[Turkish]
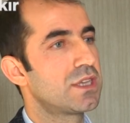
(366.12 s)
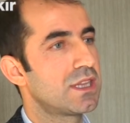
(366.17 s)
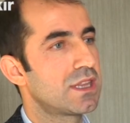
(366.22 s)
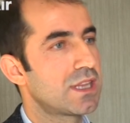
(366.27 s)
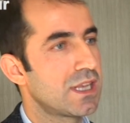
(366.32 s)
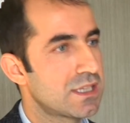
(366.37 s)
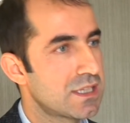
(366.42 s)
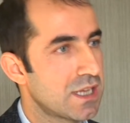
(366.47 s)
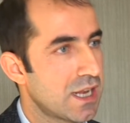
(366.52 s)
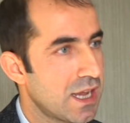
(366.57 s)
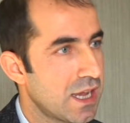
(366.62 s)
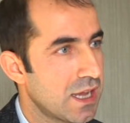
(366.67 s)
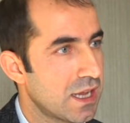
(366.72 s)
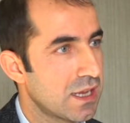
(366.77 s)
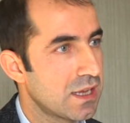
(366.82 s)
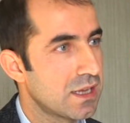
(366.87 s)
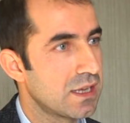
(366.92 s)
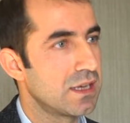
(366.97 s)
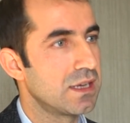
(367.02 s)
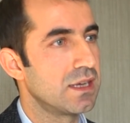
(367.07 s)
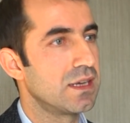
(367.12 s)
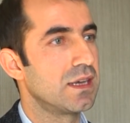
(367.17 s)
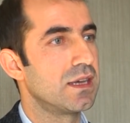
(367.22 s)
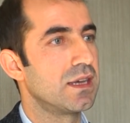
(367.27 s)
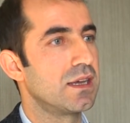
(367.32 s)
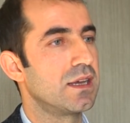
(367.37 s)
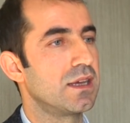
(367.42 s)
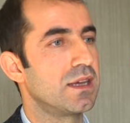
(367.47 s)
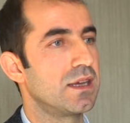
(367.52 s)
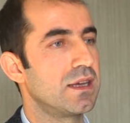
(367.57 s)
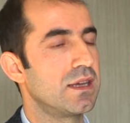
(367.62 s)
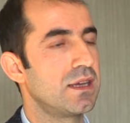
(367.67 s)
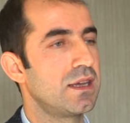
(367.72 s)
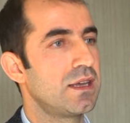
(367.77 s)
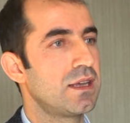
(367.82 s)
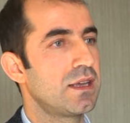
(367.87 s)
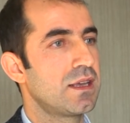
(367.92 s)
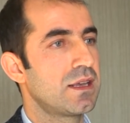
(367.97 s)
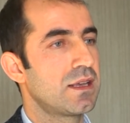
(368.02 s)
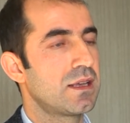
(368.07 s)
kitlesine e,
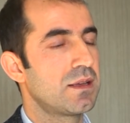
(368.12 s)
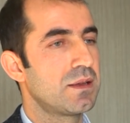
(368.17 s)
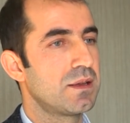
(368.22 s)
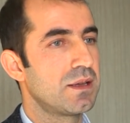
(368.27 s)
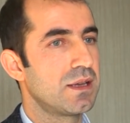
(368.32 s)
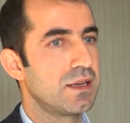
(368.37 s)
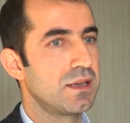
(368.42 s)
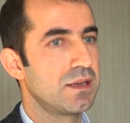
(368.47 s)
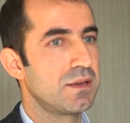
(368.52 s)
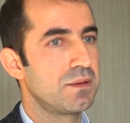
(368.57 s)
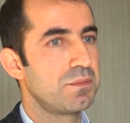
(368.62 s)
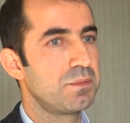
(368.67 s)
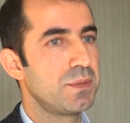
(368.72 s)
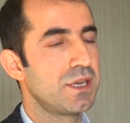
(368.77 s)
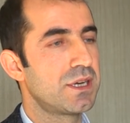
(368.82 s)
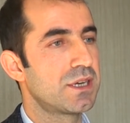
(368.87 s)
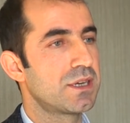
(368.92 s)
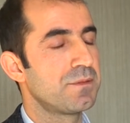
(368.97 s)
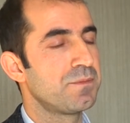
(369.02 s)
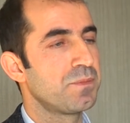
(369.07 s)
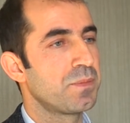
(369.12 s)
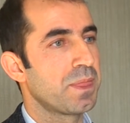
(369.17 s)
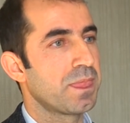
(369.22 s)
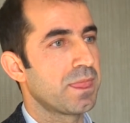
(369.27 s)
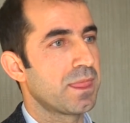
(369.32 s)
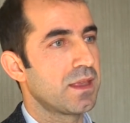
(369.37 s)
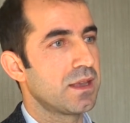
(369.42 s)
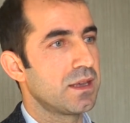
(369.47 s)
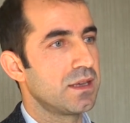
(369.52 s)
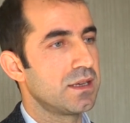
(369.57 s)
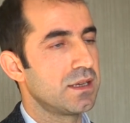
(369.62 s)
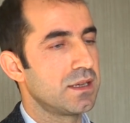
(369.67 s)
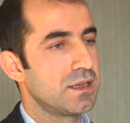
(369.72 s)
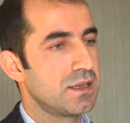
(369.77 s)
e, bir e,